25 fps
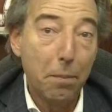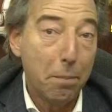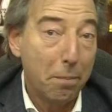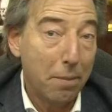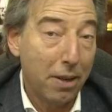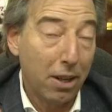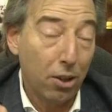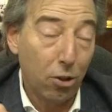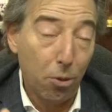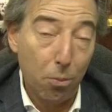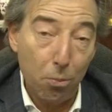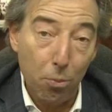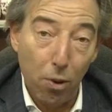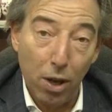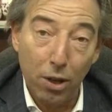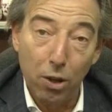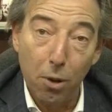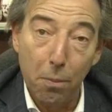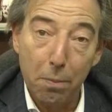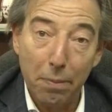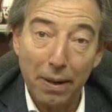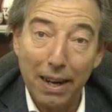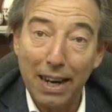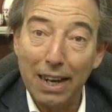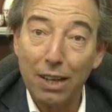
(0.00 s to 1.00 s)
però non puoi
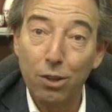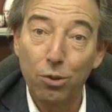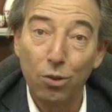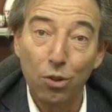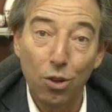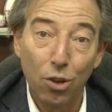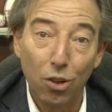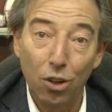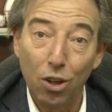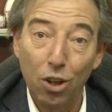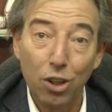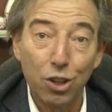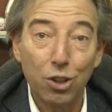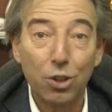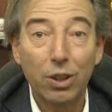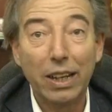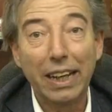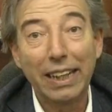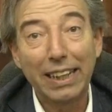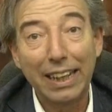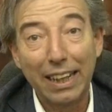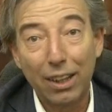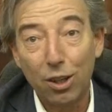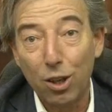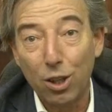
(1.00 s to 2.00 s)
comprare un orologio che
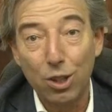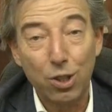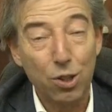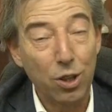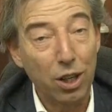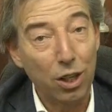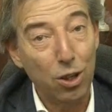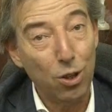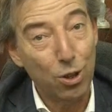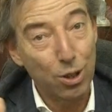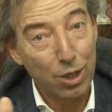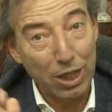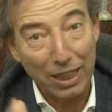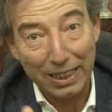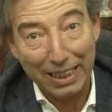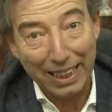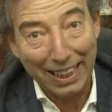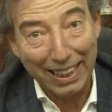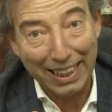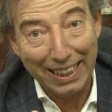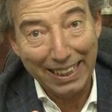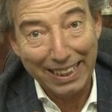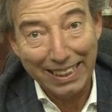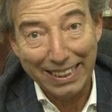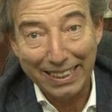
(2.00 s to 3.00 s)
in negozio ne costa
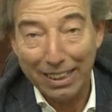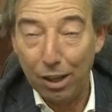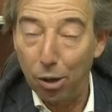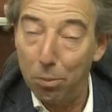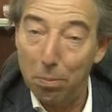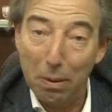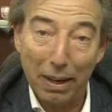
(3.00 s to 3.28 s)
13 e lo